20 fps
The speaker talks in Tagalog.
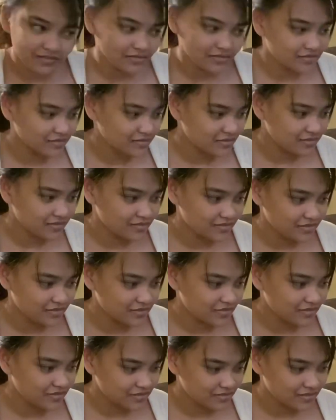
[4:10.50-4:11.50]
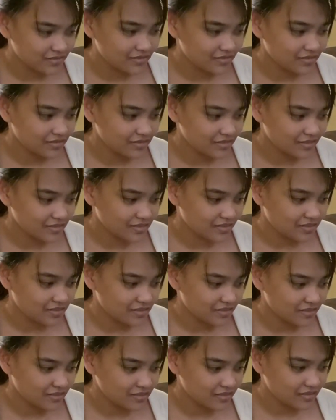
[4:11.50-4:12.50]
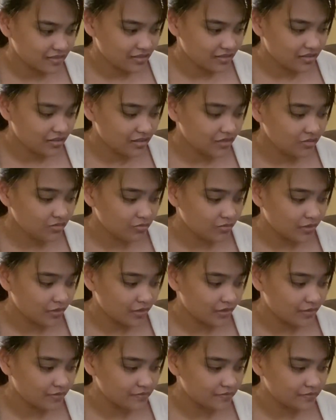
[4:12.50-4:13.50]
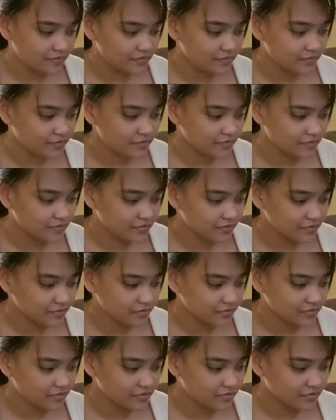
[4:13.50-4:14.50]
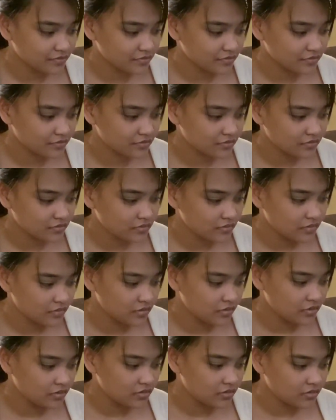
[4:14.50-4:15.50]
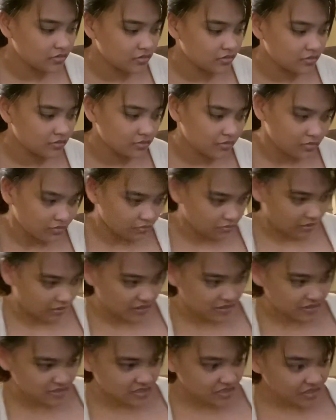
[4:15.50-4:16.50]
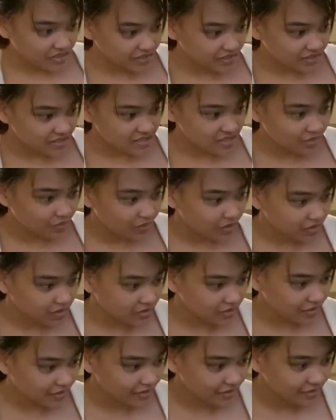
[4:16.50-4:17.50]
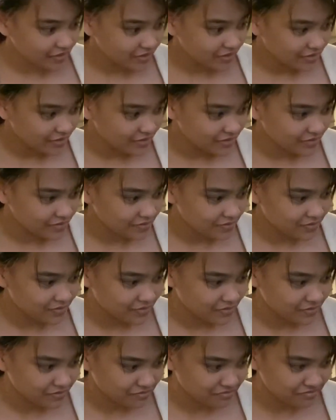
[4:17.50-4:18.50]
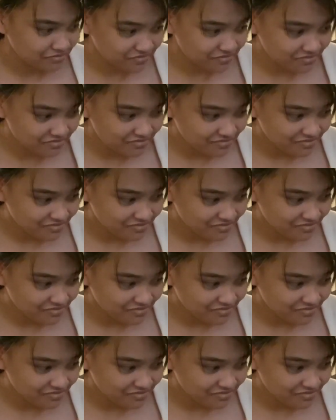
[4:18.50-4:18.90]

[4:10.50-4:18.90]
I don't want to. Ano man? I'm so scared of water. May scared ka water? Mm.